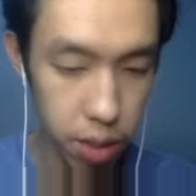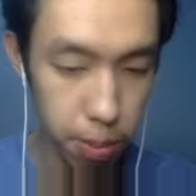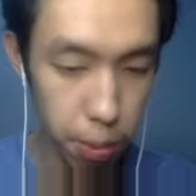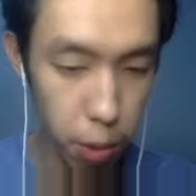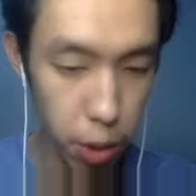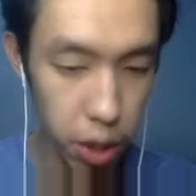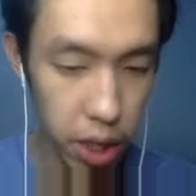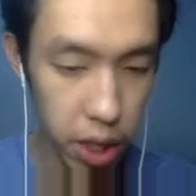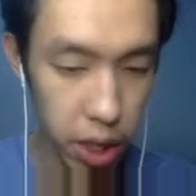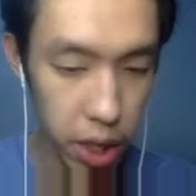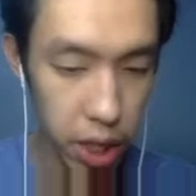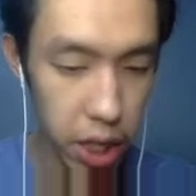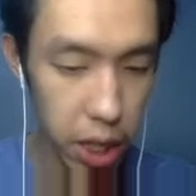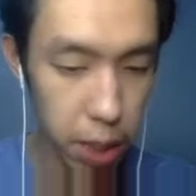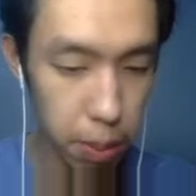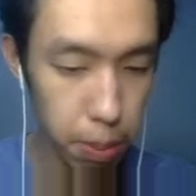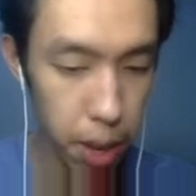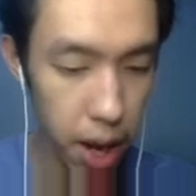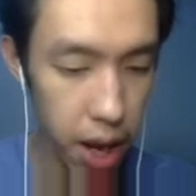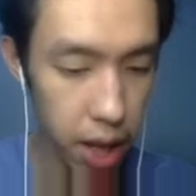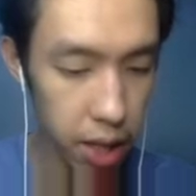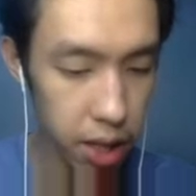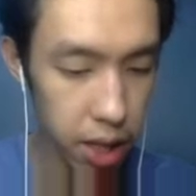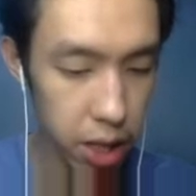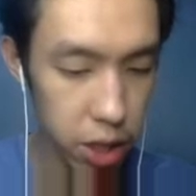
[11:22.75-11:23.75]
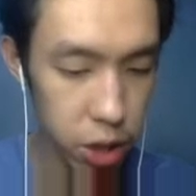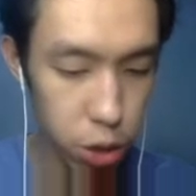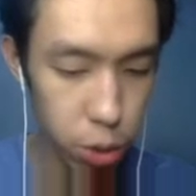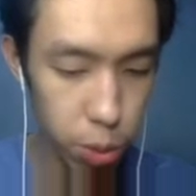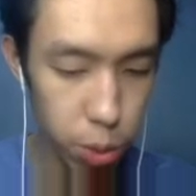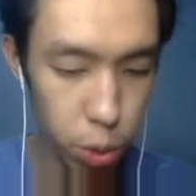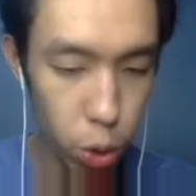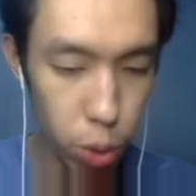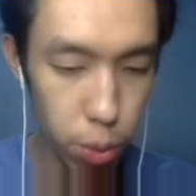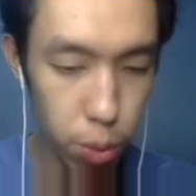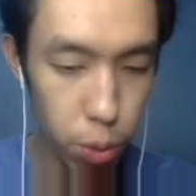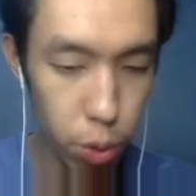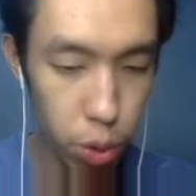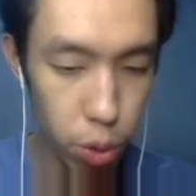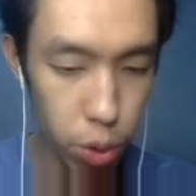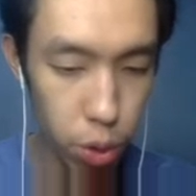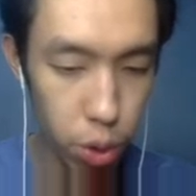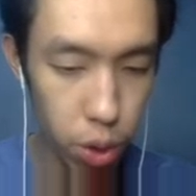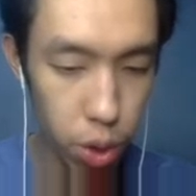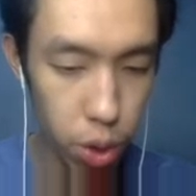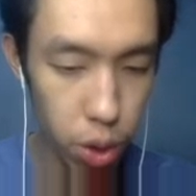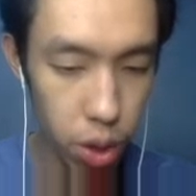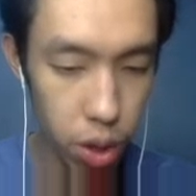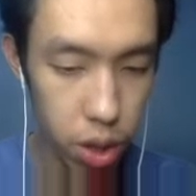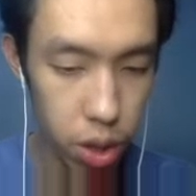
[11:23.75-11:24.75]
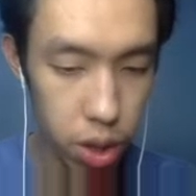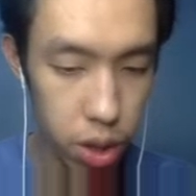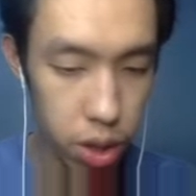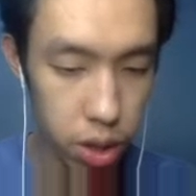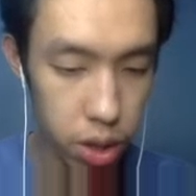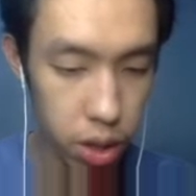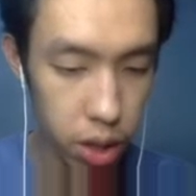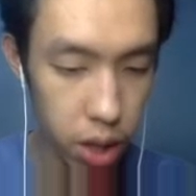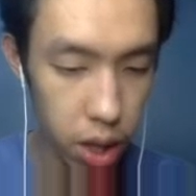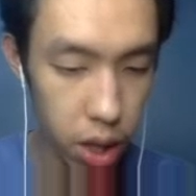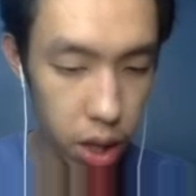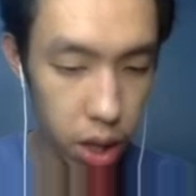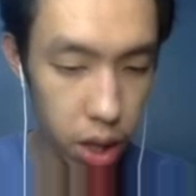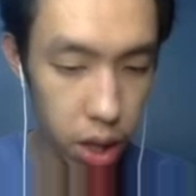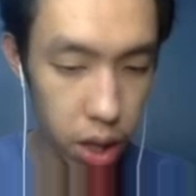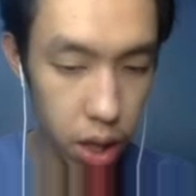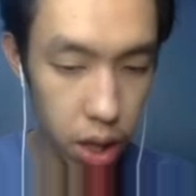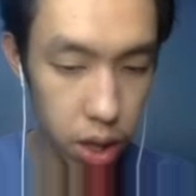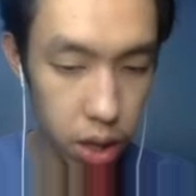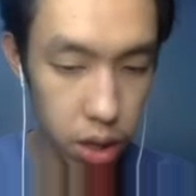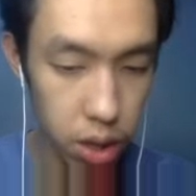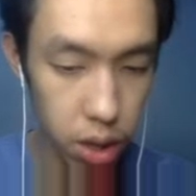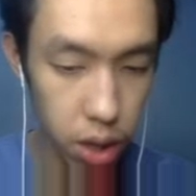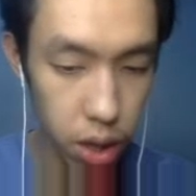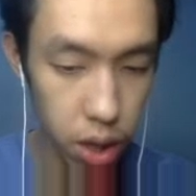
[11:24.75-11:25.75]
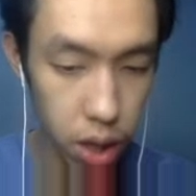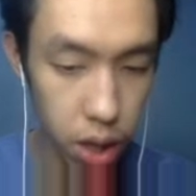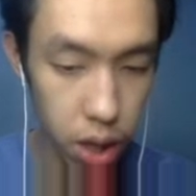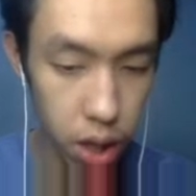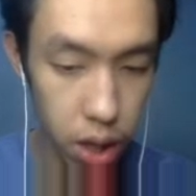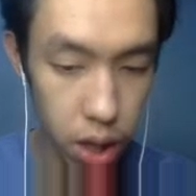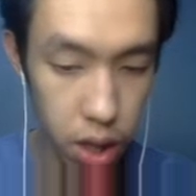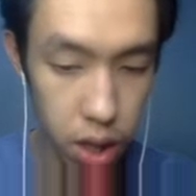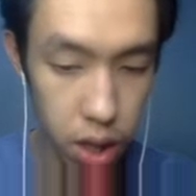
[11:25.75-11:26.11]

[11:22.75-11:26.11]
Poin kita dikit banget ya, 20 loh. Astaga, astaga.